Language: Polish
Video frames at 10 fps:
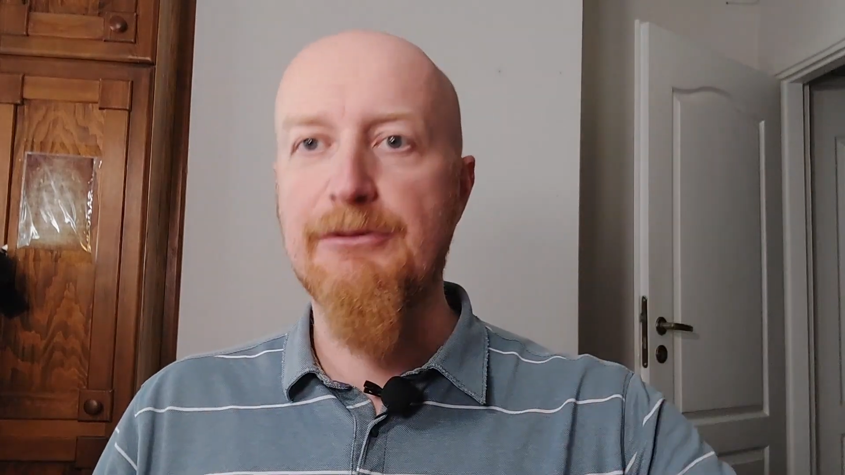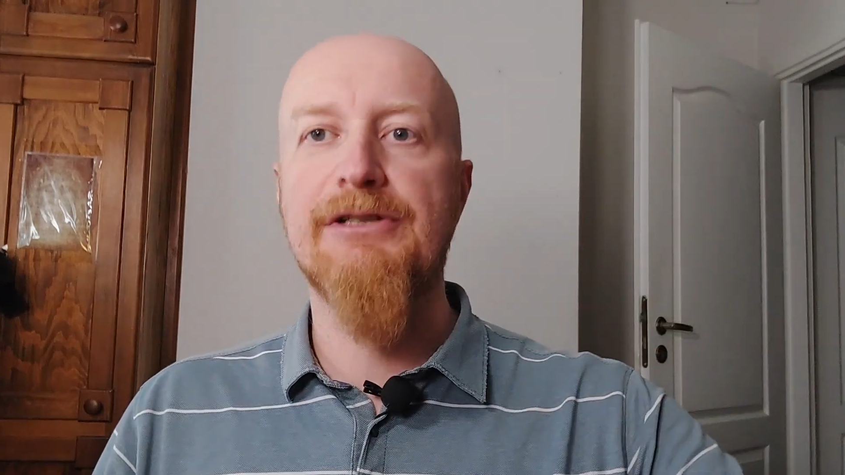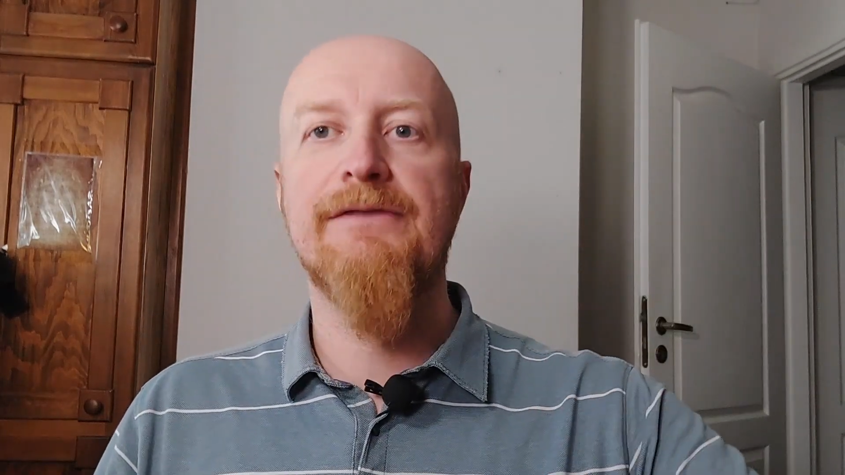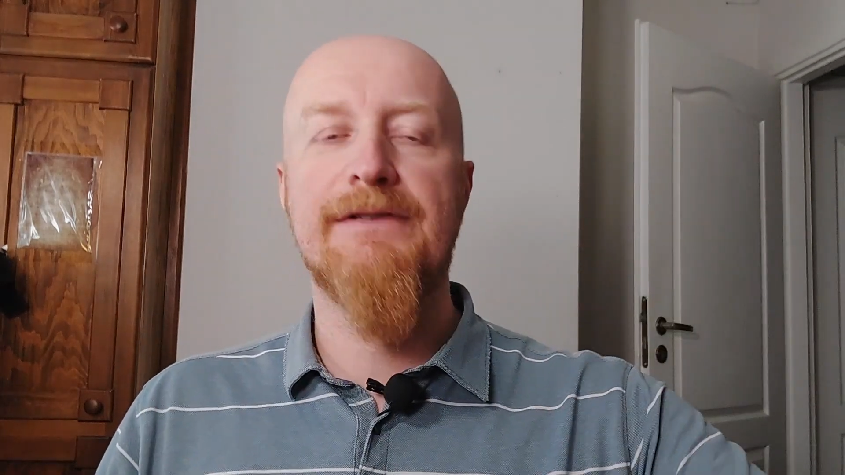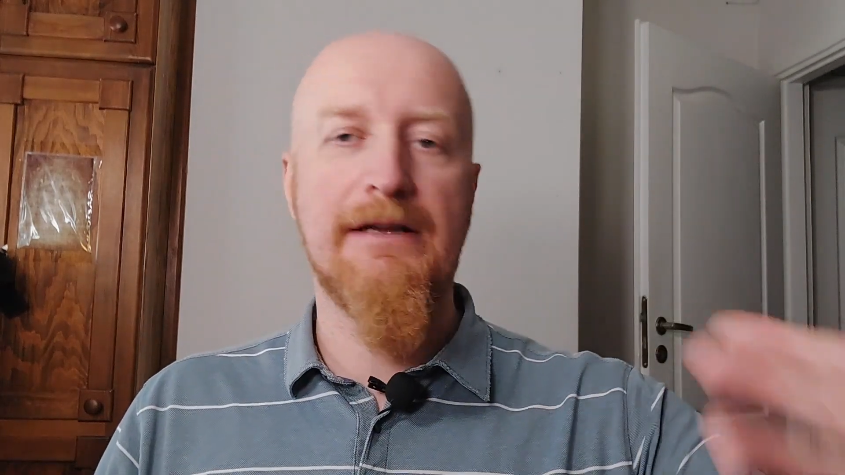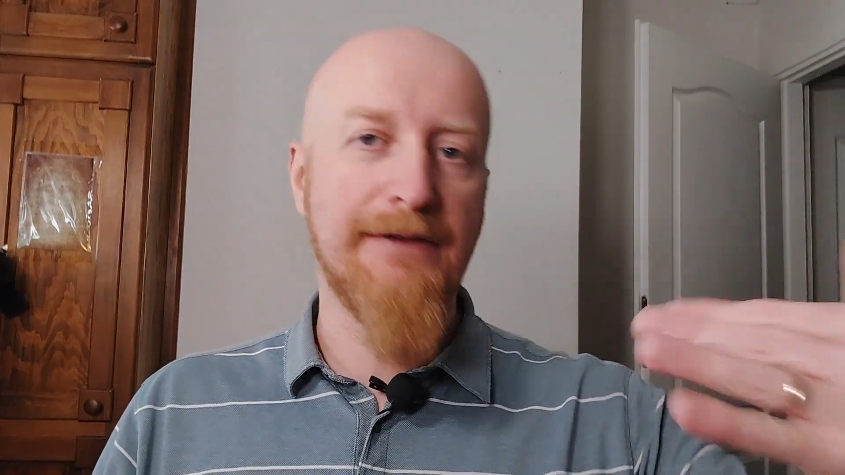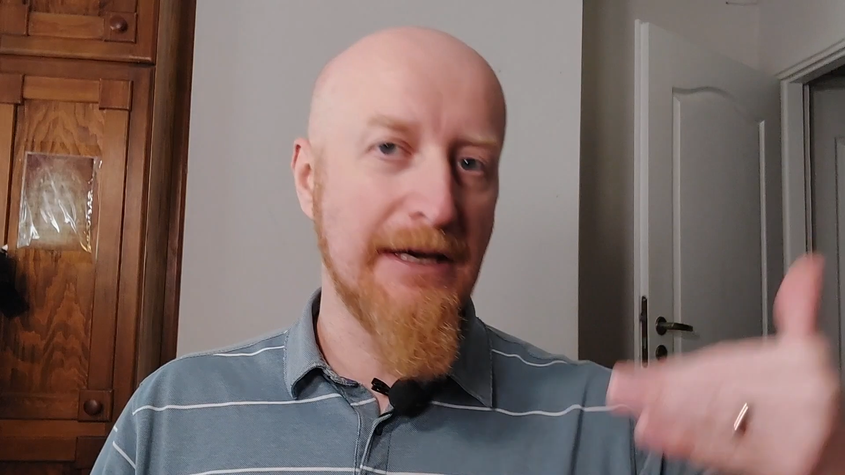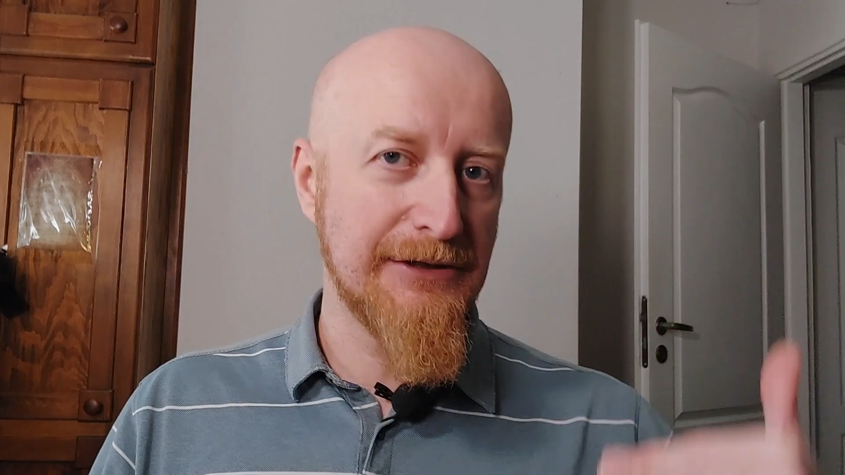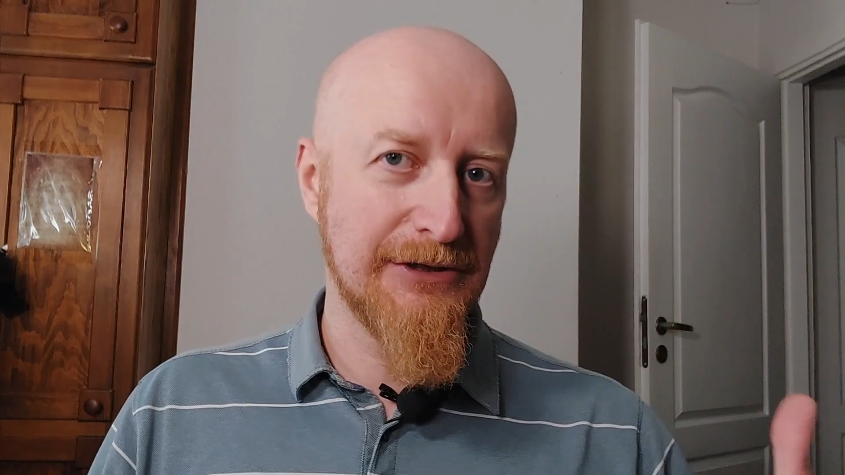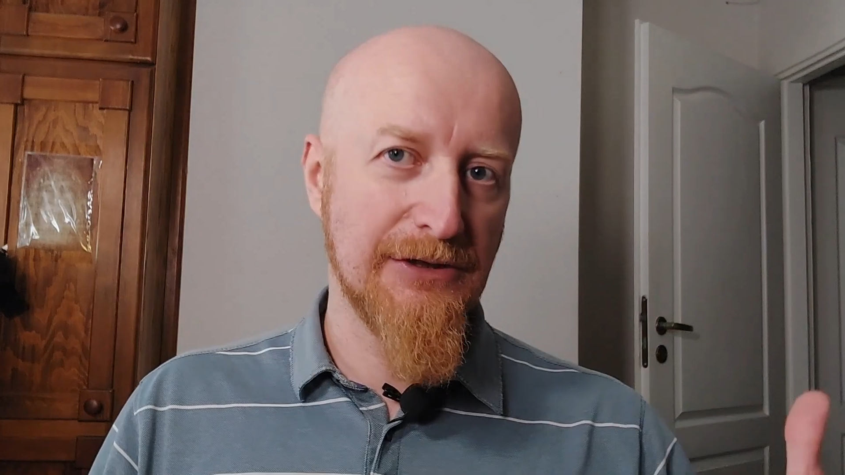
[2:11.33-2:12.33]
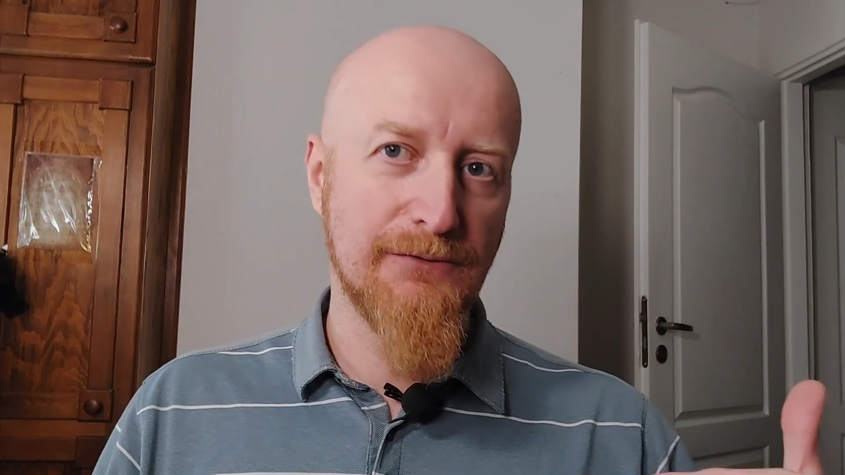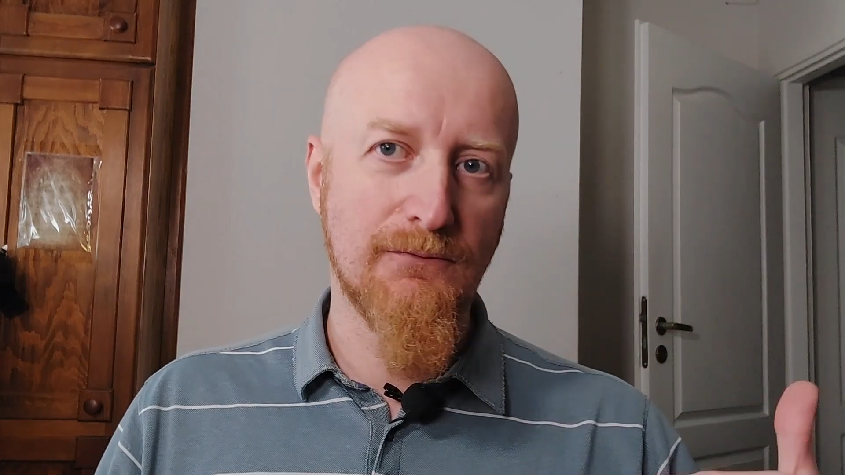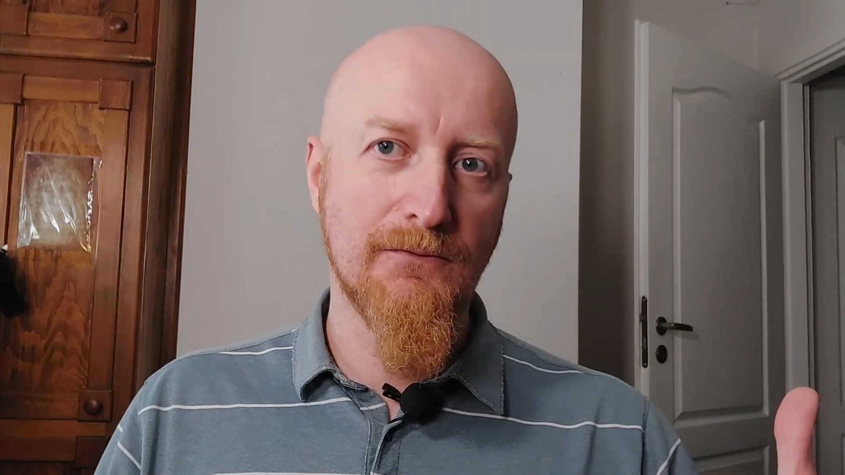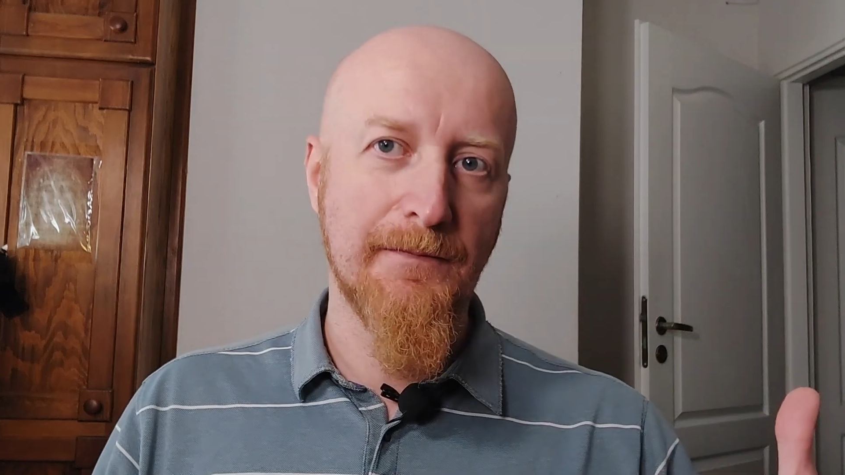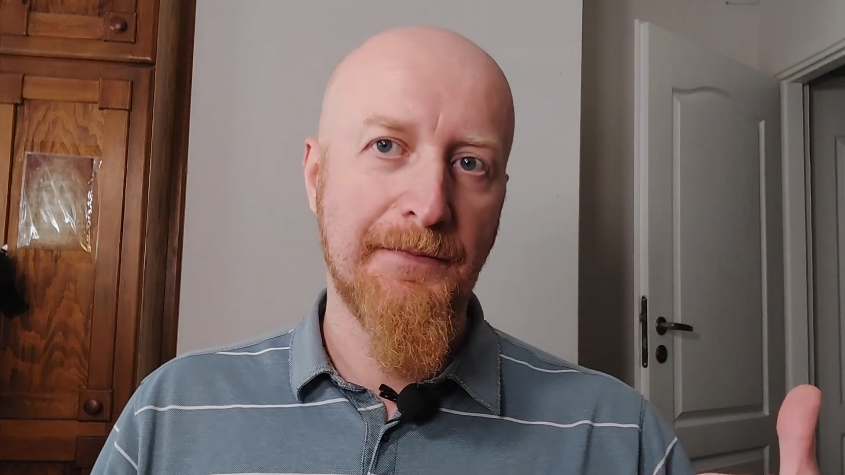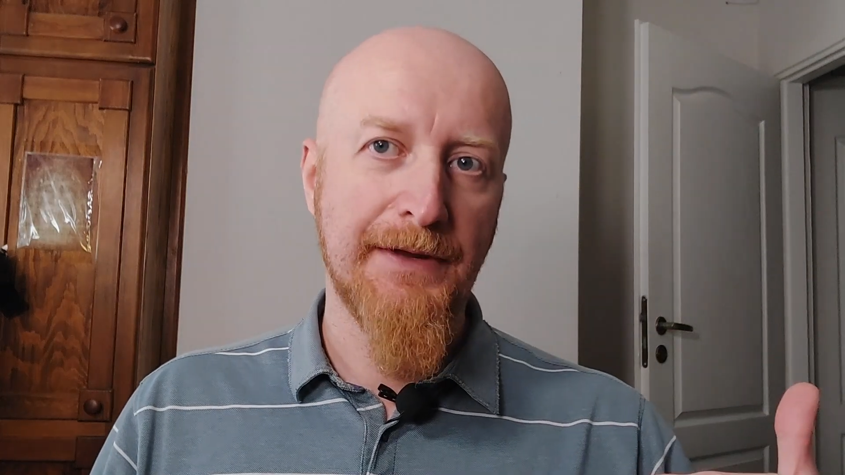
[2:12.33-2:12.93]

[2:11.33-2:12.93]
przeciwstawiajcie się złu.